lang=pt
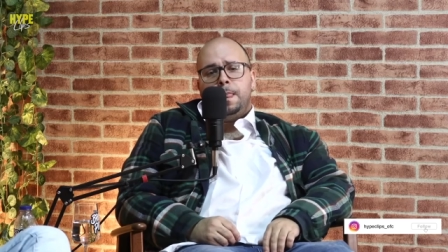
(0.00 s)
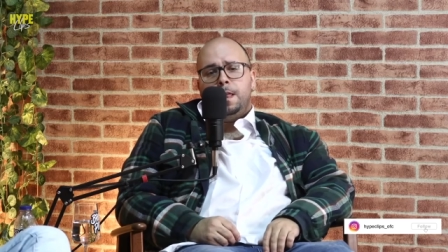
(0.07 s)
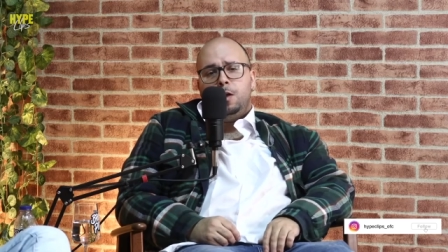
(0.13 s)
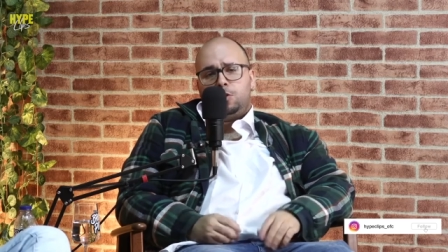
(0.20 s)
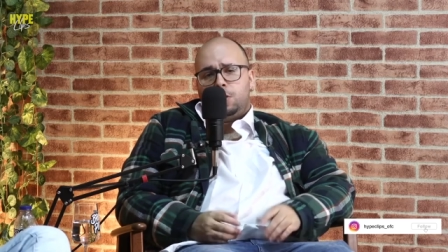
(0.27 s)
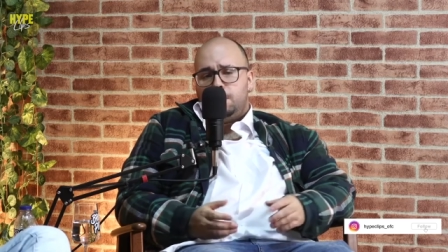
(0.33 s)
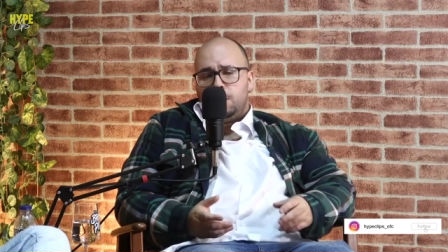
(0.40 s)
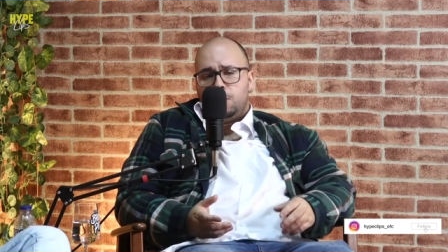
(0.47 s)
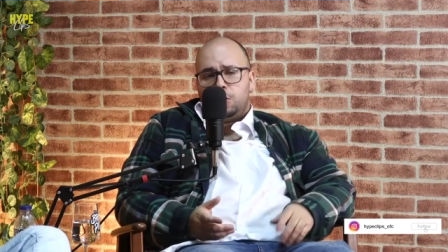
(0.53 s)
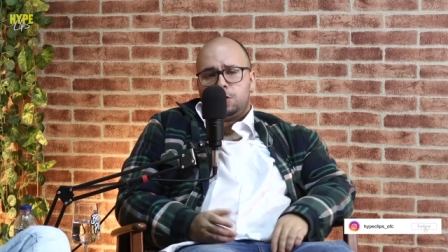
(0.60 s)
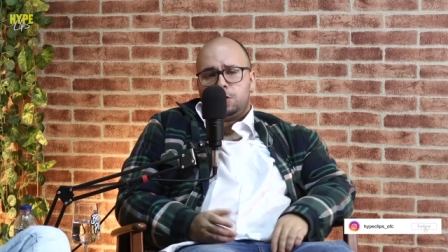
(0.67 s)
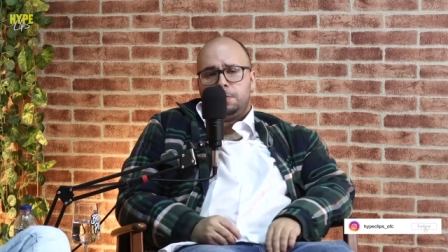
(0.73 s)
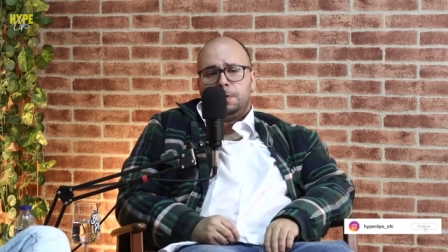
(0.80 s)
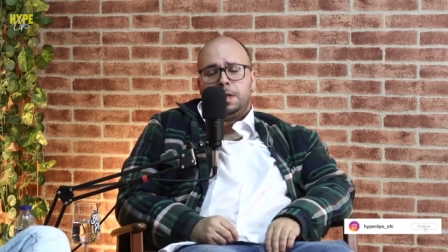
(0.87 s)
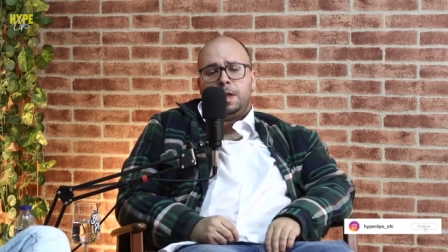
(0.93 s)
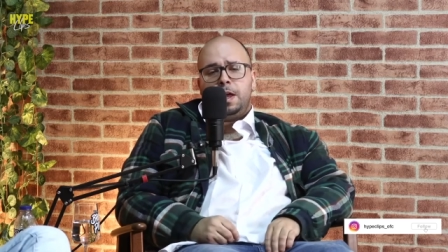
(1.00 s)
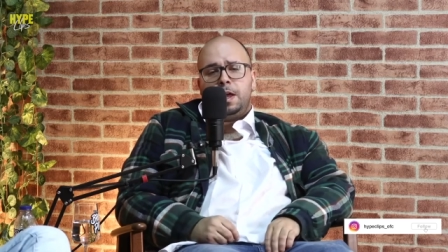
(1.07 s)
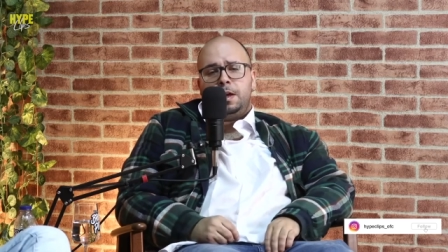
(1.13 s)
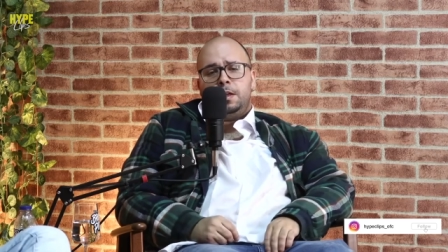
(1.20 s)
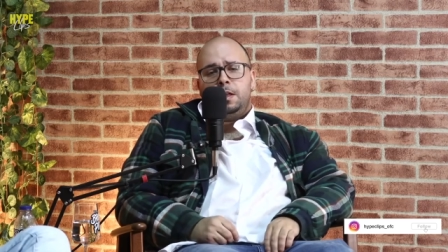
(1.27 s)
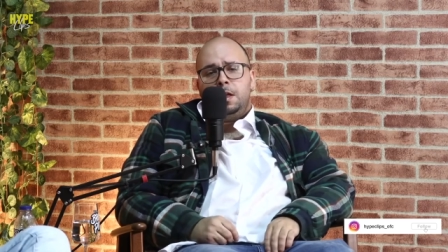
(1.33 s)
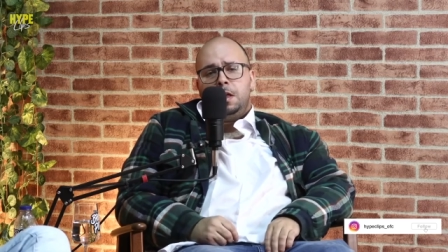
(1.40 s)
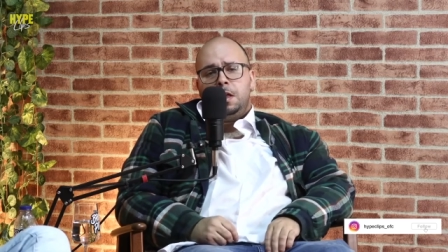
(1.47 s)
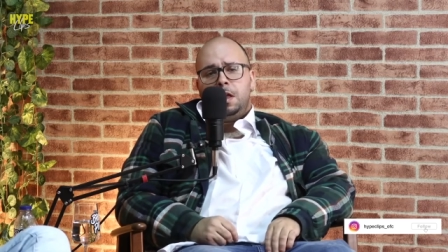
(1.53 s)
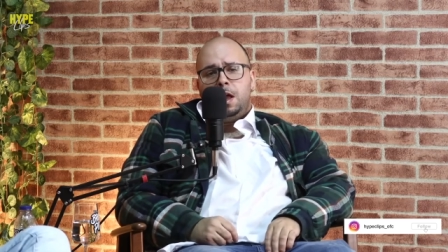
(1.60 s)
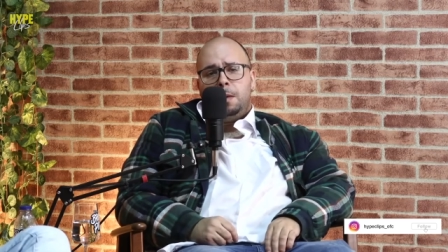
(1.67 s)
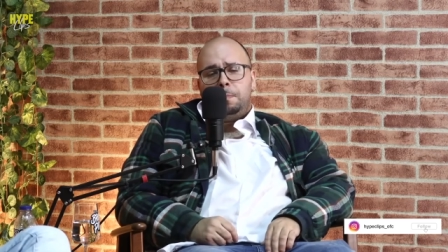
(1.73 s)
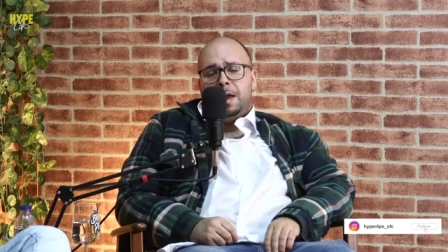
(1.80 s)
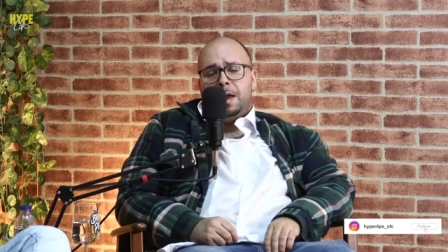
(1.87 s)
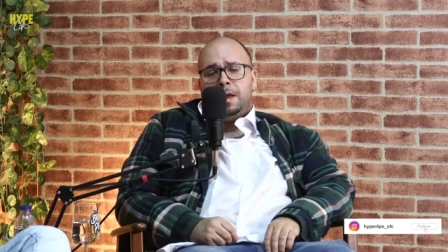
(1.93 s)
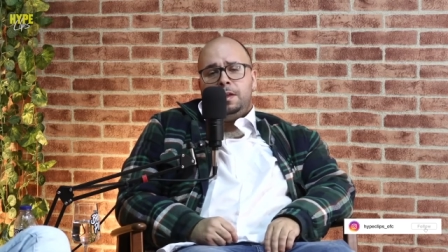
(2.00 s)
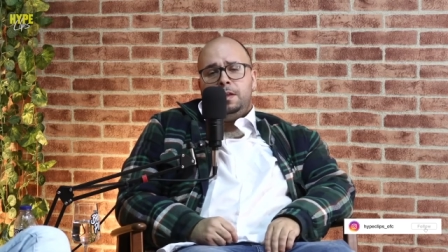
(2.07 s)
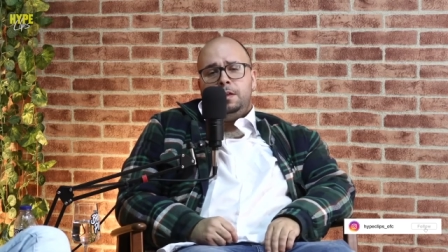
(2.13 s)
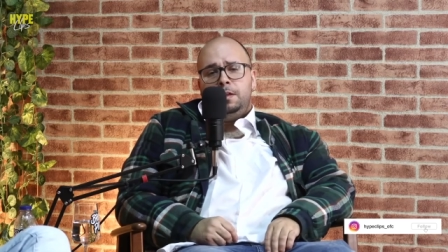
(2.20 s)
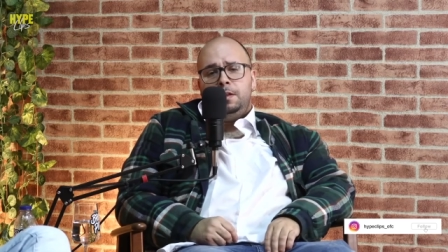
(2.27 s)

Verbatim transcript: Eu também gosto de brincar. Opa, e,